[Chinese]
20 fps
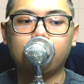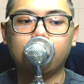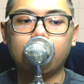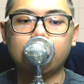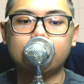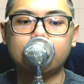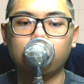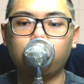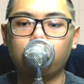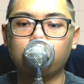人
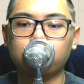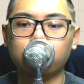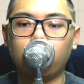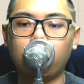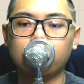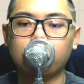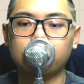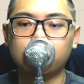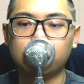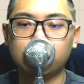类生活的
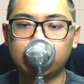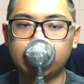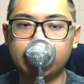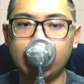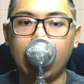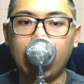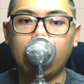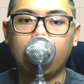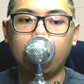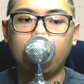状况之
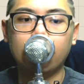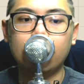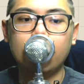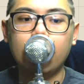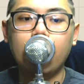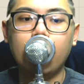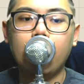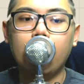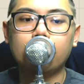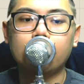下。
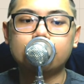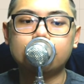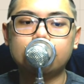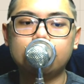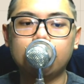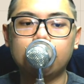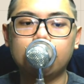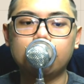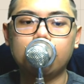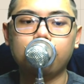
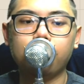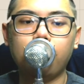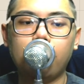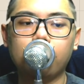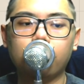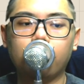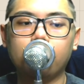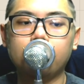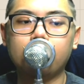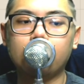这个地
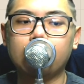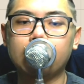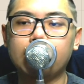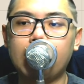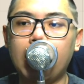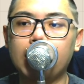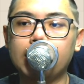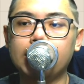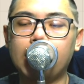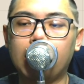方有一点点
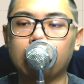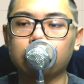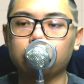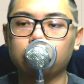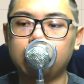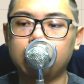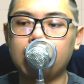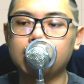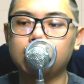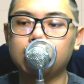压力啊，
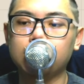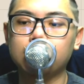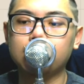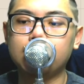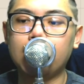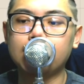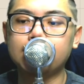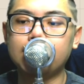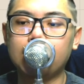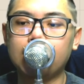但是
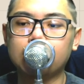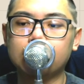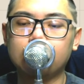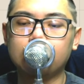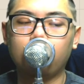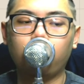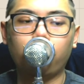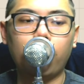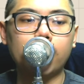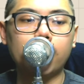在这样的
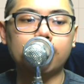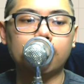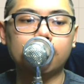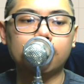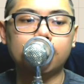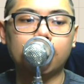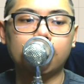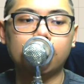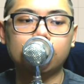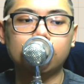我刚刚讲那
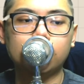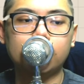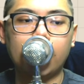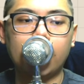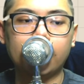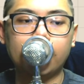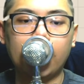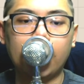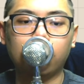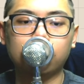个前提之
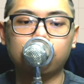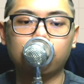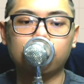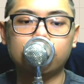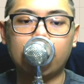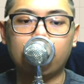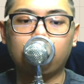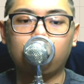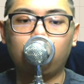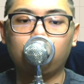下，应该我就会
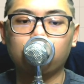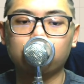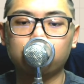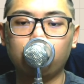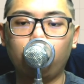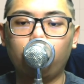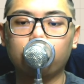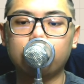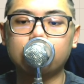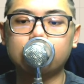上攻，
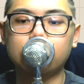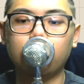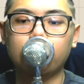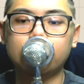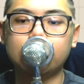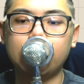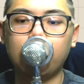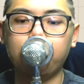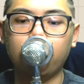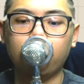所以我倒是认
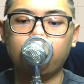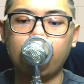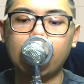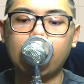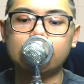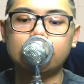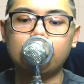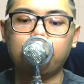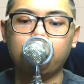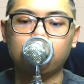为上面有压
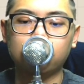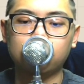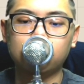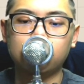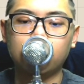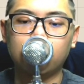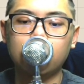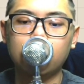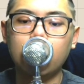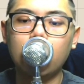力，下面有支
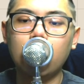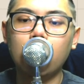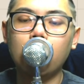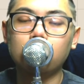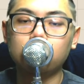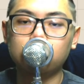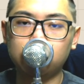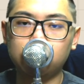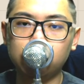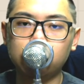撑，
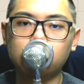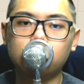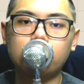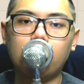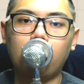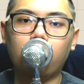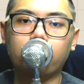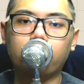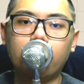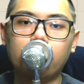至
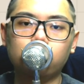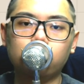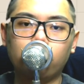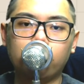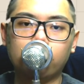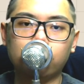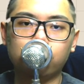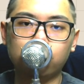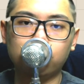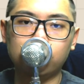少可以做
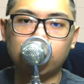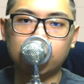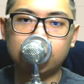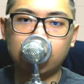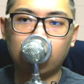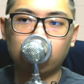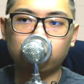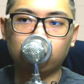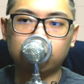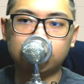一个区间
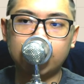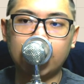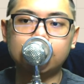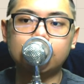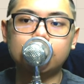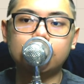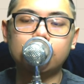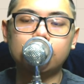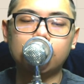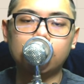操作。但
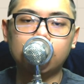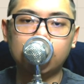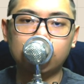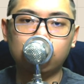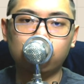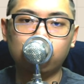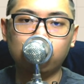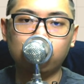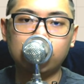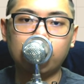是，请你
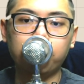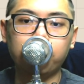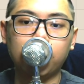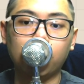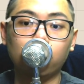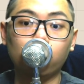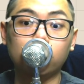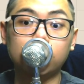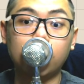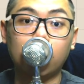区间
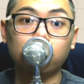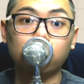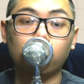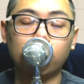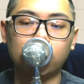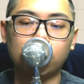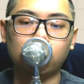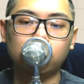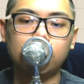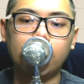偏多操作，
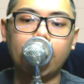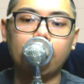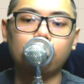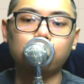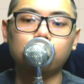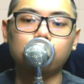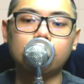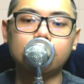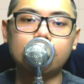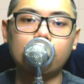也就是来到
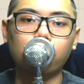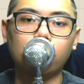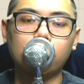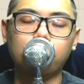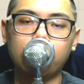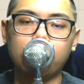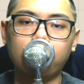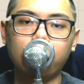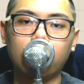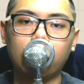区间上缘，
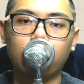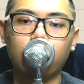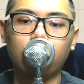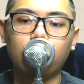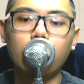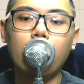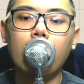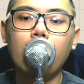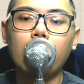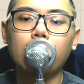你不要放
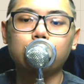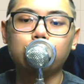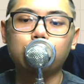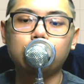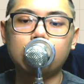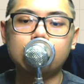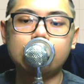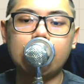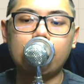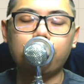空；区
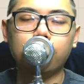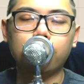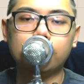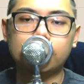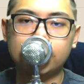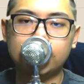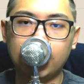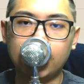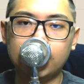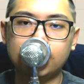间下缘，
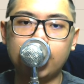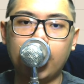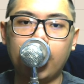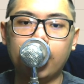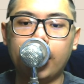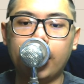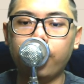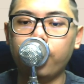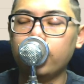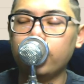你接一
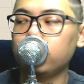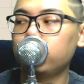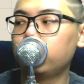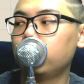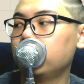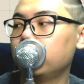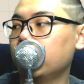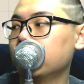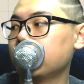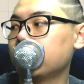下，来回
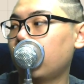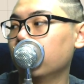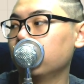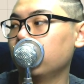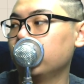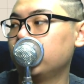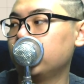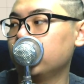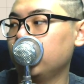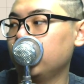区间操
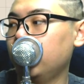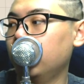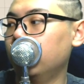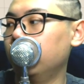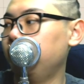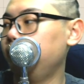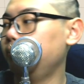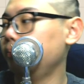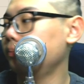作即可。